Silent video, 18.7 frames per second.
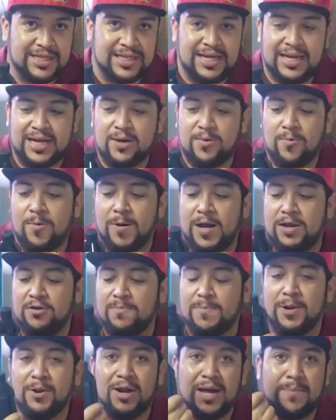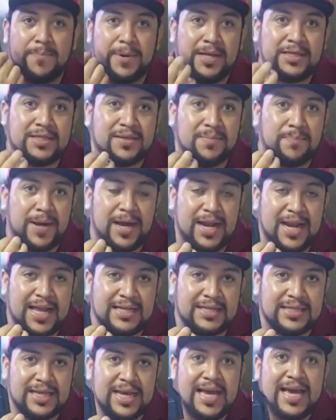en el acuario, pero la principal
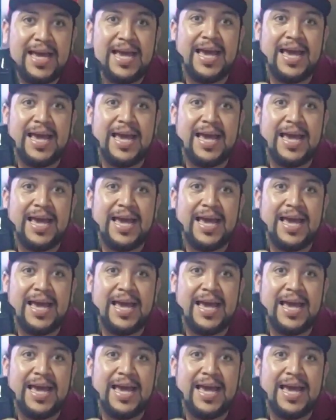es